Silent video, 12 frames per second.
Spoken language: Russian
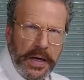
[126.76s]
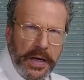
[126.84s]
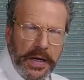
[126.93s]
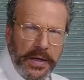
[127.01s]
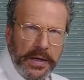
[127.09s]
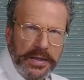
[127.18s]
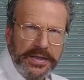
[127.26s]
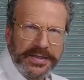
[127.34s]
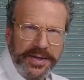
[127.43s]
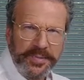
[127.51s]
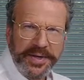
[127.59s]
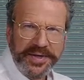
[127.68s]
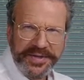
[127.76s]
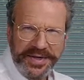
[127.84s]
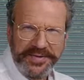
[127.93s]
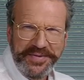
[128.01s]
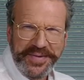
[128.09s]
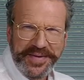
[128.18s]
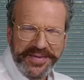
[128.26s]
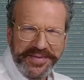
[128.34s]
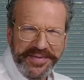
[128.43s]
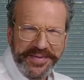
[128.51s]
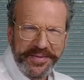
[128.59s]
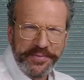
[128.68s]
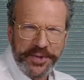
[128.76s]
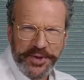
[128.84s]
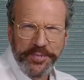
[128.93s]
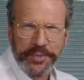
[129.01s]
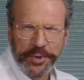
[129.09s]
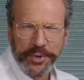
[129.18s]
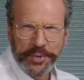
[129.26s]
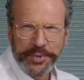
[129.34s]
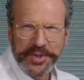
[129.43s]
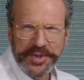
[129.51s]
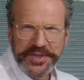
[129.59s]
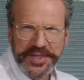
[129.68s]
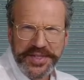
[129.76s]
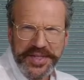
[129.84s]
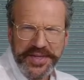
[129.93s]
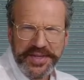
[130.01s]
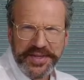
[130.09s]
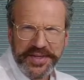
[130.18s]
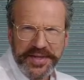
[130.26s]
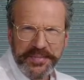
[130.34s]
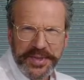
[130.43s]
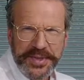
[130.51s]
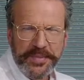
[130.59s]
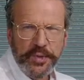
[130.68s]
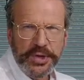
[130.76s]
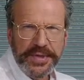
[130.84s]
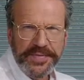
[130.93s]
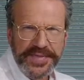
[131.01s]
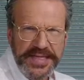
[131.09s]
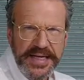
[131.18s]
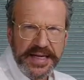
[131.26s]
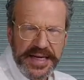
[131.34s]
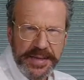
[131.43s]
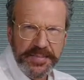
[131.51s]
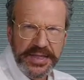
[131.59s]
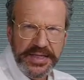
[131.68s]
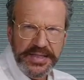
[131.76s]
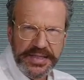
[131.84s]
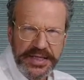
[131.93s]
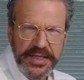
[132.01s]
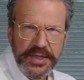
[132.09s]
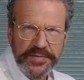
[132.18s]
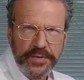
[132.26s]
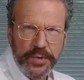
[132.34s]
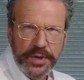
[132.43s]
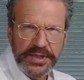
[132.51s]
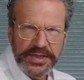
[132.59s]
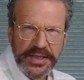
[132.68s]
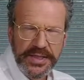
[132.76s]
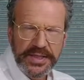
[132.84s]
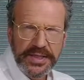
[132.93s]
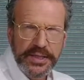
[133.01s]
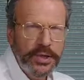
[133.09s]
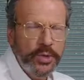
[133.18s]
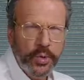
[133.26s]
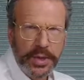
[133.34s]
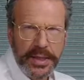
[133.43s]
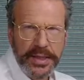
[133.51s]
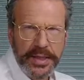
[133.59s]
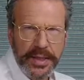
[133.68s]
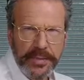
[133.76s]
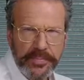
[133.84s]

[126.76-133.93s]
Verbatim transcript: А, и самое главное, почему ее нужно ценить, потому что все камни с синей флуоресценцией натуральные.